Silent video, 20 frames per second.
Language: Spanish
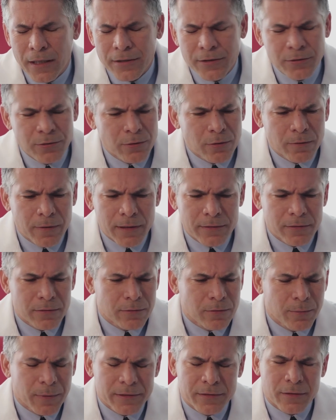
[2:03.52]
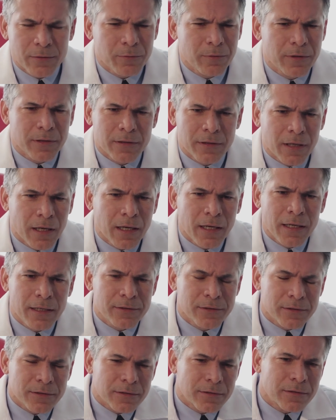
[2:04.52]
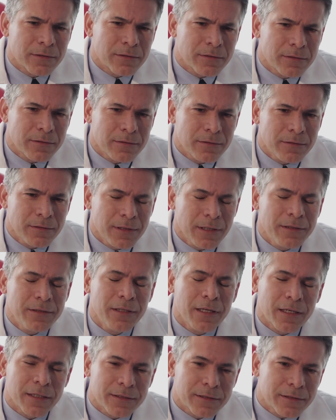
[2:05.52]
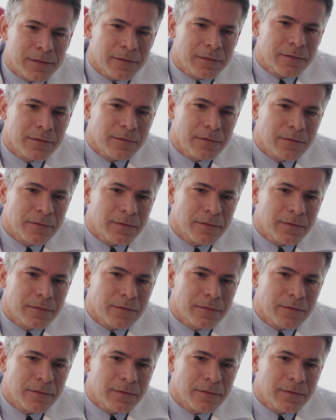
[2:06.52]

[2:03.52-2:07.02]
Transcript: ahí conversamos con más tranquilidad? ¿Qué dices?